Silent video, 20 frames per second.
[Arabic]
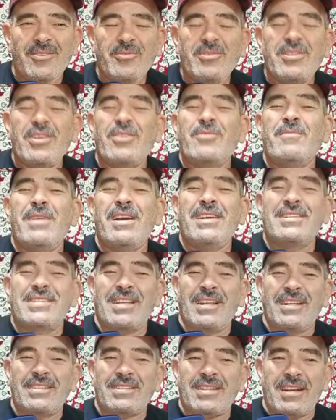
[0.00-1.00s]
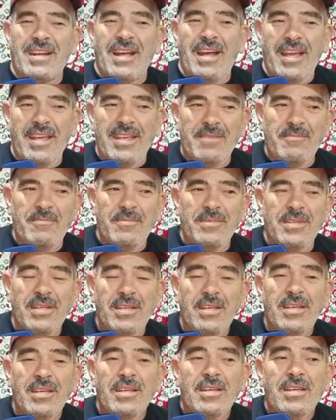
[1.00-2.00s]
وداروا معايا صلاة الرحم
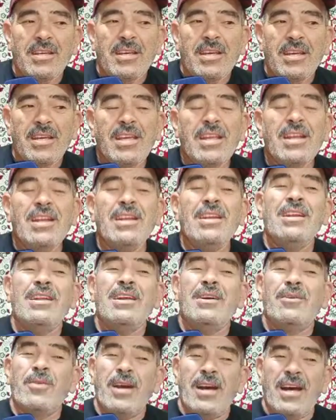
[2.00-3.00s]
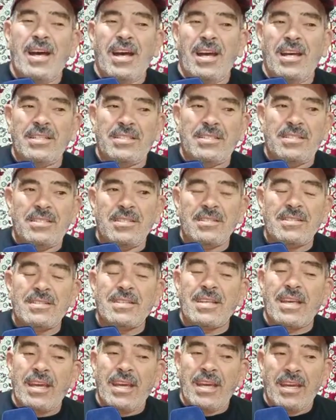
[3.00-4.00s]
الا واحد
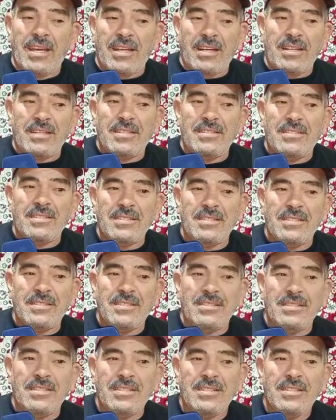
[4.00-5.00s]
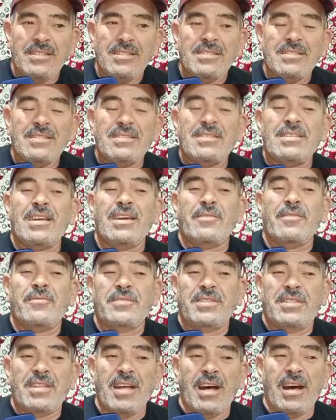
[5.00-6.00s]
صغير صغير في
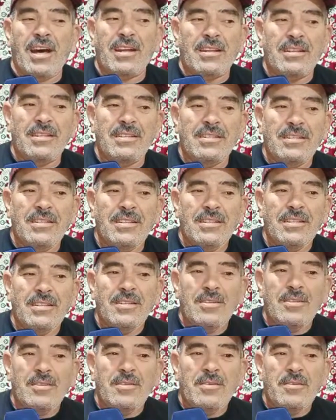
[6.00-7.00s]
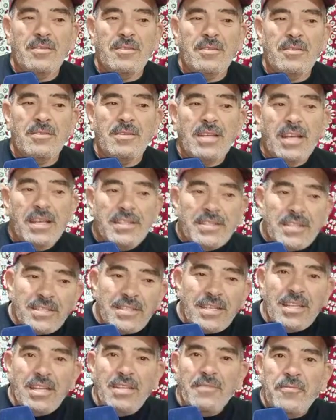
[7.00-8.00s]
الدار حتى
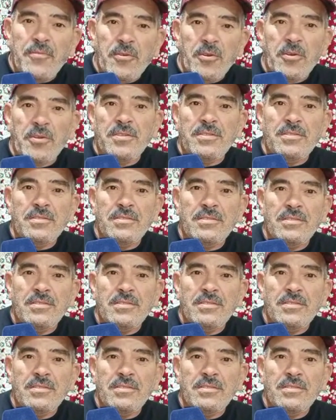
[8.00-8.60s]
تليفون